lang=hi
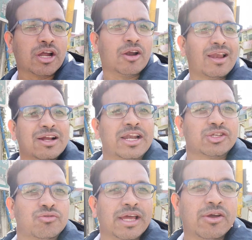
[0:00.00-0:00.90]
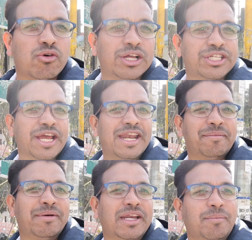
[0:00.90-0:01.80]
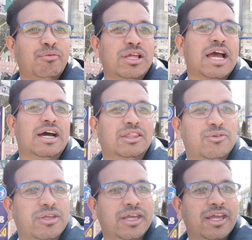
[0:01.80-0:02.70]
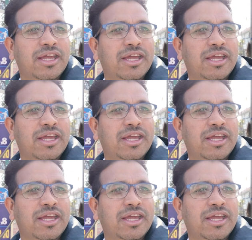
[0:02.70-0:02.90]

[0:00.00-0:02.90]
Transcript: कोई गड़वा लिखाना सुना ही होगा छह नंबर पुलिया तो ये